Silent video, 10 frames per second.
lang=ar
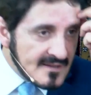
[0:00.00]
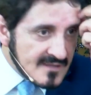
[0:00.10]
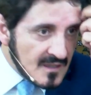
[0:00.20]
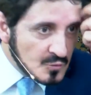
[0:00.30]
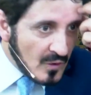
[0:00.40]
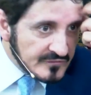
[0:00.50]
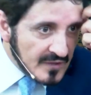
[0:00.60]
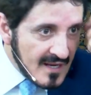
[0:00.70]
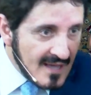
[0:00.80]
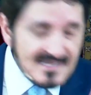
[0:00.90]
عليه الصلاة
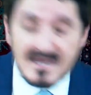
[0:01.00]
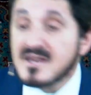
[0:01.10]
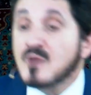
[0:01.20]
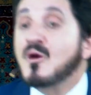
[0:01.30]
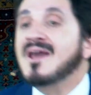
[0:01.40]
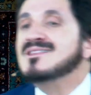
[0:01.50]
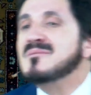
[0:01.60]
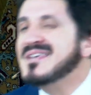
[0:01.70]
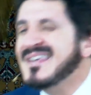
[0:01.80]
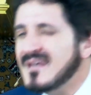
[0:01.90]
وأفضل لأنه كان
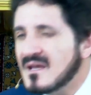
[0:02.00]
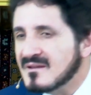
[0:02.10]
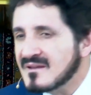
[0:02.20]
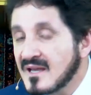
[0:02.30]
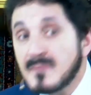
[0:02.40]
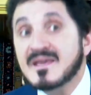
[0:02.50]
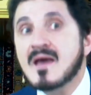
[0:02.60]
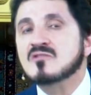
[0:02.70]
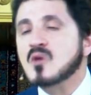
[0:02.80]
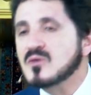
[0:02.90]
طبيعيا النبي
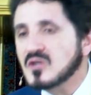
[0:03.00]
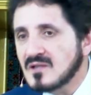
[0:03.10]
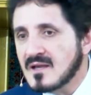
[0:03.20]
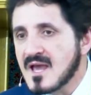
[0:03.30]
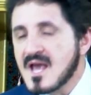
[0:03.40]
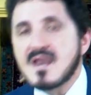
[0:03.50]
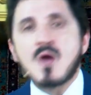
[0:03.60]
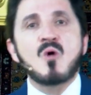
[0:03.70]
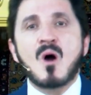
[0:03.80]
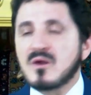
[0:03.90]
كان طبيعيا
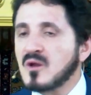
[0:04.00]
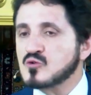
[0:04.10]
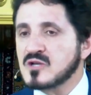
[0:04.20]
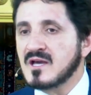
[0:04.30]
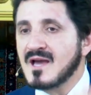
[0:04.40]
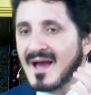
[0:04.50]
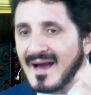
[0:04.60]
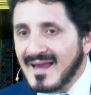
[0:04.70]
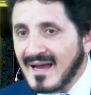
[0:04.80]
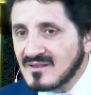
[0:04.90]
لا يحاول أن يخرج إيه
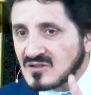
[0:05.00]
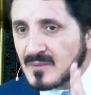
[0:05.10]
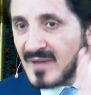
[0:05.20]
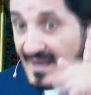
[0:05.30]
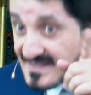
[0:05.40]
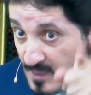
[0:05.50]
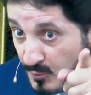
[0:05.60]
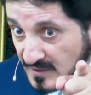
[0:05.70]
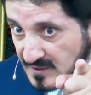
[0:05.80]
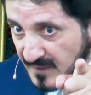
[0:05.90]
عن حد الطبيعة
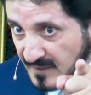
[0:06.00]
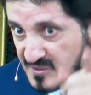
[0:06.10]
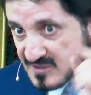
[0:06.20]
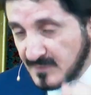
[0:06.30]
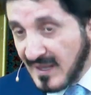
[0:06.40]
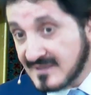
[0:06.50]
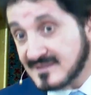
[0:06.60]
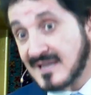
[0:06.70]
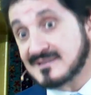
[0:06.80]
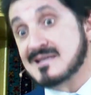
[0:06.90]
السوية طبعا مش الطبيعة
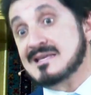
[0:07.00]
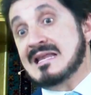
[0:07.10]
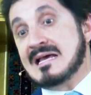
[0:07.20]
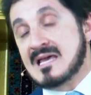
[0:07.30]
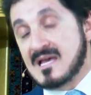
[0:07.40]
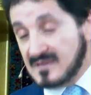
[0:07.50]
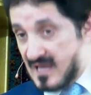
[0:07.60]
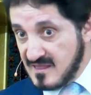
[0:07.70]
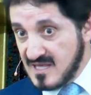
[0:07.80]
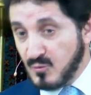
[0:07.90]
التي تحتاج إلى
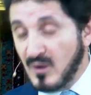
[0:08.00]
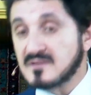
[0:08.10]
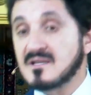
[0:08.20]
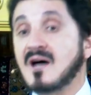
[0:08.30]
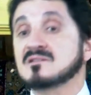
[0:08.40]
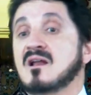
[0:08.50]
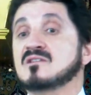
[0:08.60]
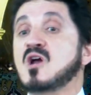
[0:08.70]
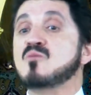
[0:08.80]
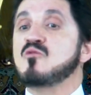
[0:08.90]
تهذيب والتي
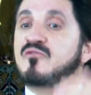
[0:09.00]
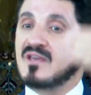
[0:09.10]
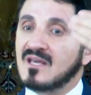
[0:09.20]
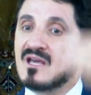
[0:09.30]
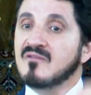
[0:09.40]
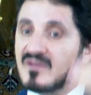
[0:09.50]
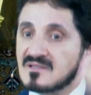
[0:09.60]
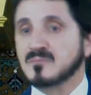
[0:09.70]
الحضارة تكمن في إيه في